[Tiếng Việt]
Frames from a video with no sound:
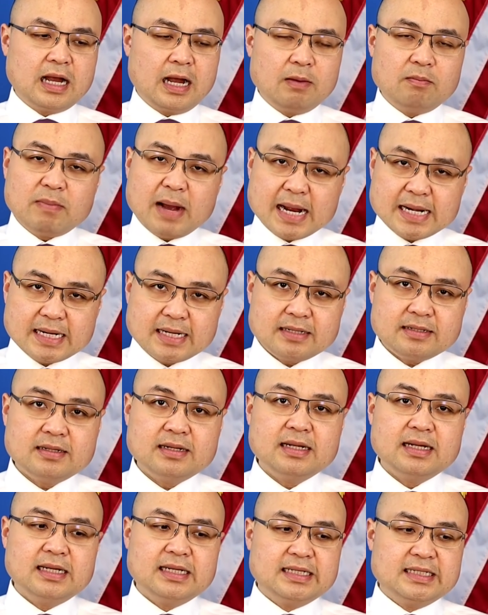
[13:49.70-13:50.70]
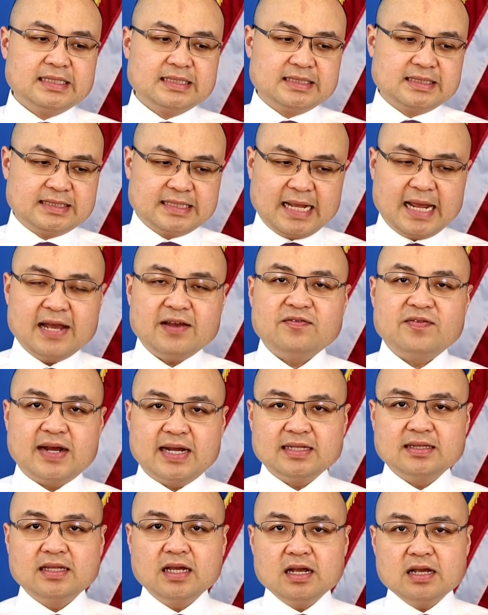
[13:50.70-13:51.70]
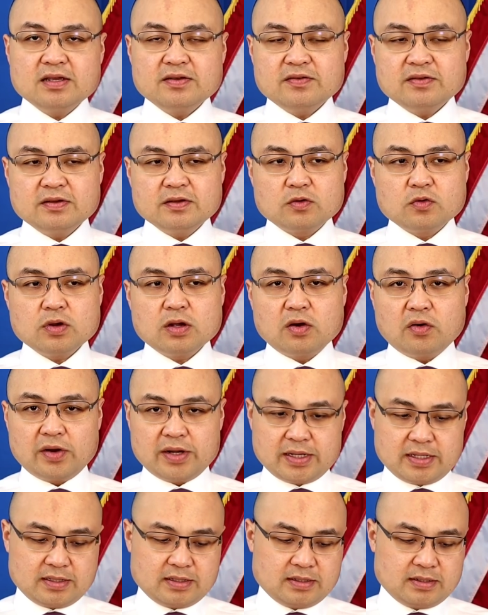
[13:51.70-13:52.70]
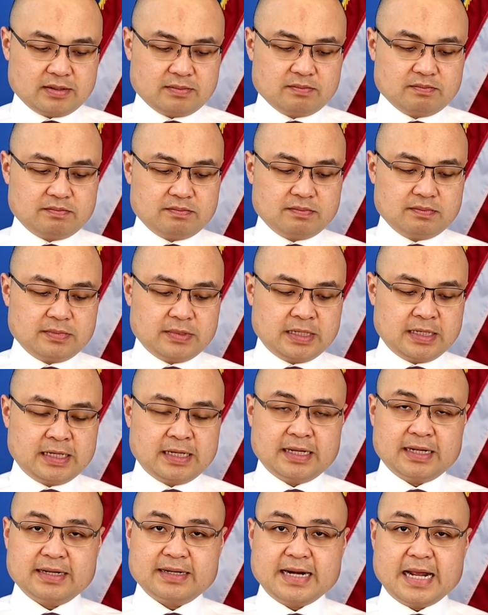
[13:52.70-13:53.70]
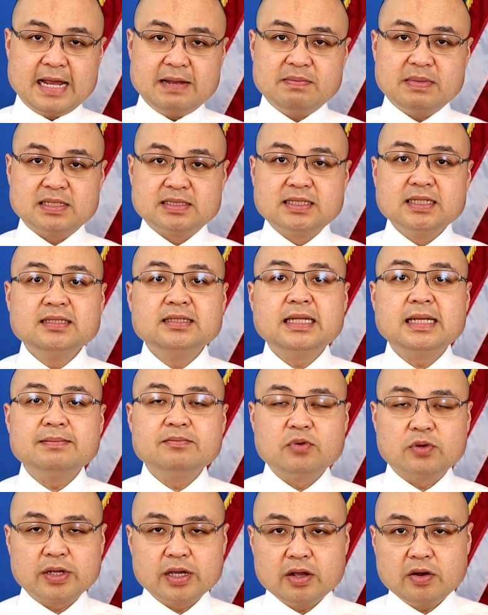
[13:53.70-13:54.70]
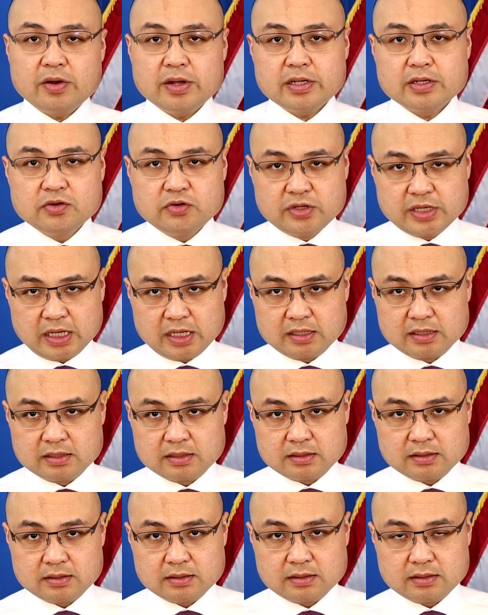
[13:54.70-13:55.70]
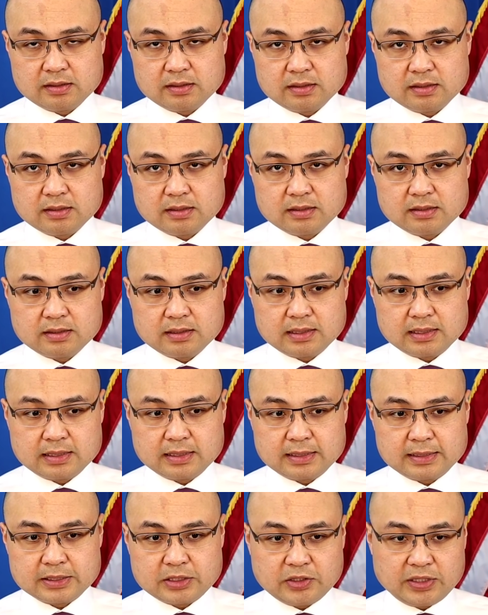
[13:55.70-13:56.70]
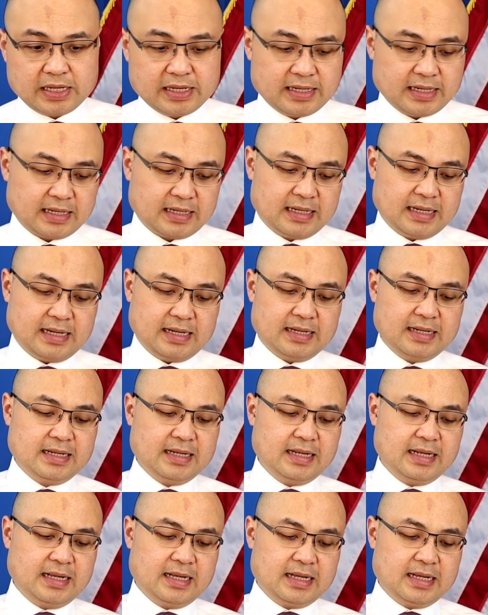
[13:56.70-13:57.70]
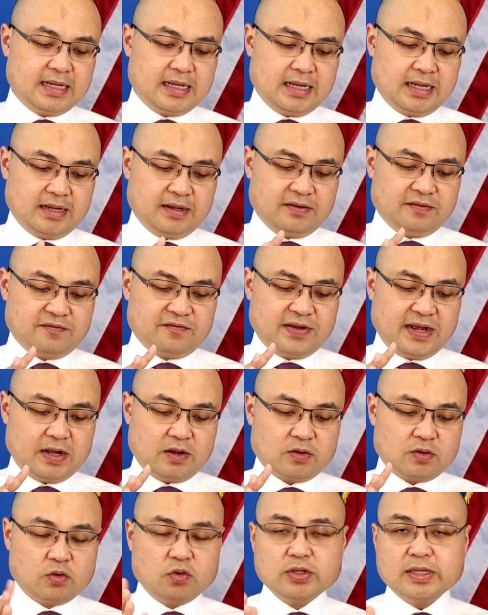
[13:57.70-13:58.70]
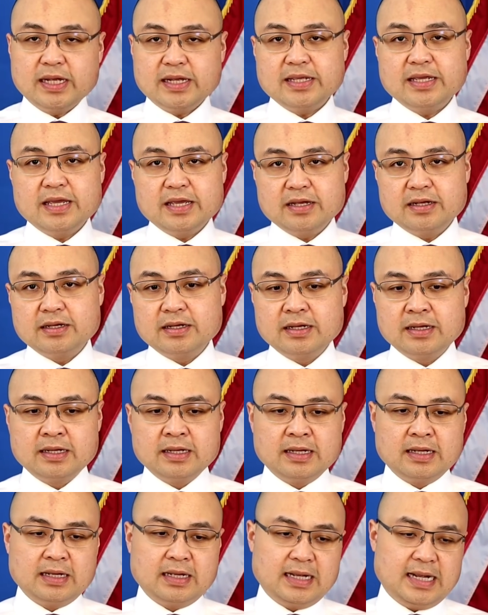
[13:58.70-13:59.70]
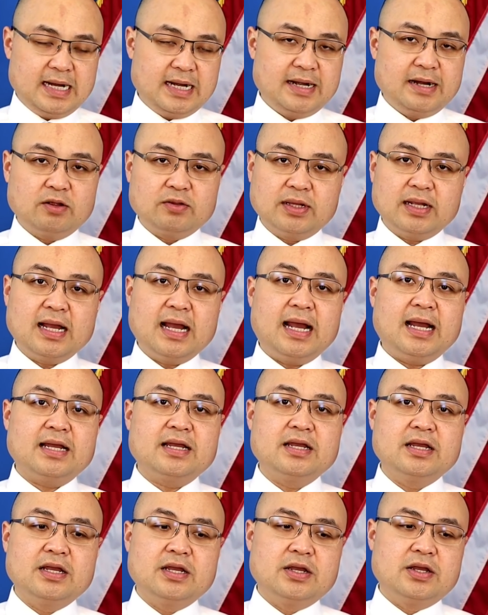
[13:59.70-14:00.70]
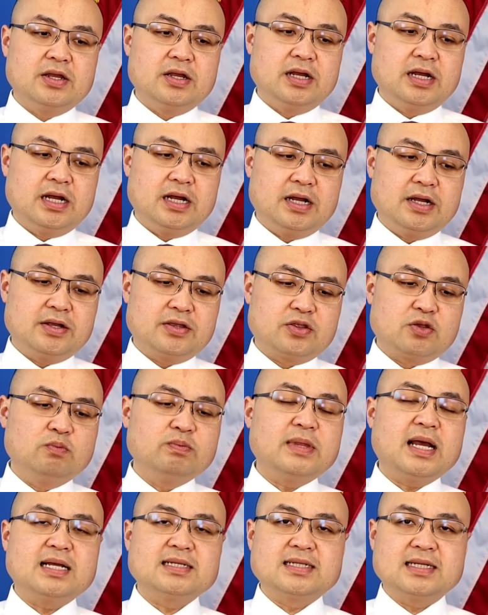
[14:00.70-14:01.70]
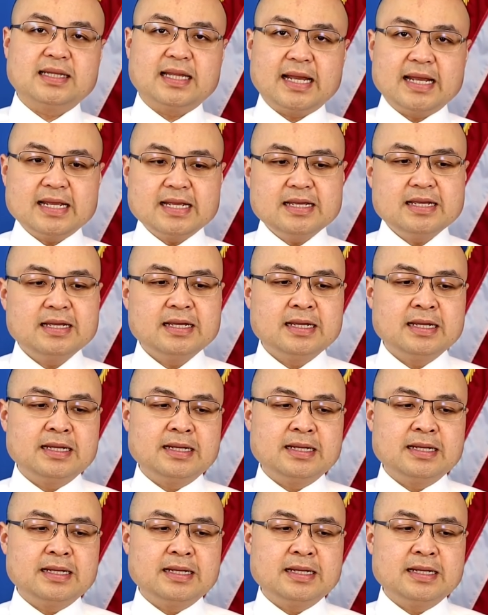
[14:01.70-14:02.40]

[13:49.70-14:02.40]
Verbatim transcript: ông Biden sẽ phải tới quốc hội à, để mà xin thêm một cái gói cứu trợ nữa cho nên rằng là à, vào cuối tháng giêng hay là đầu tháng 2 à, chúng ta sẽ thấy